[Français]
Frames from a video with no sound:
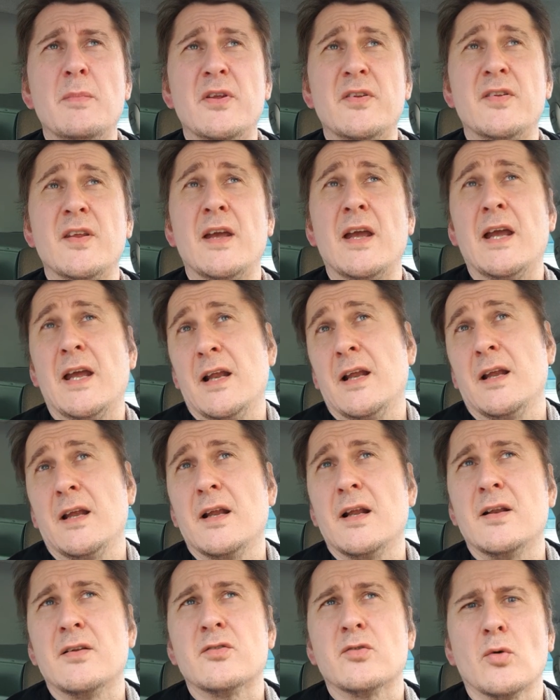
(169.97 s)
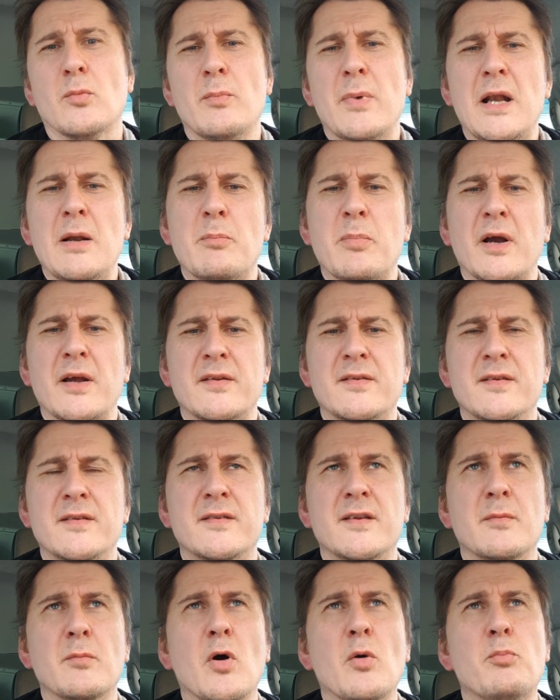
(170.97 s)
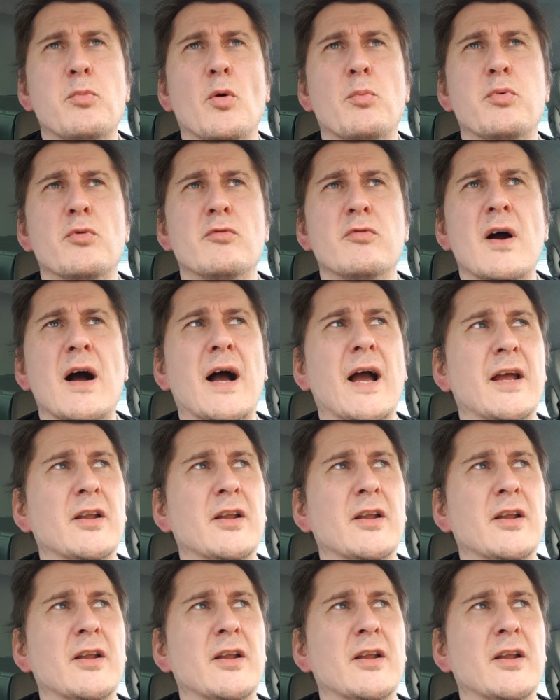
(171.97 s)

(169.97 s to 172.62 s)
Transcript: mais elles sont belles précisément pour pouvoir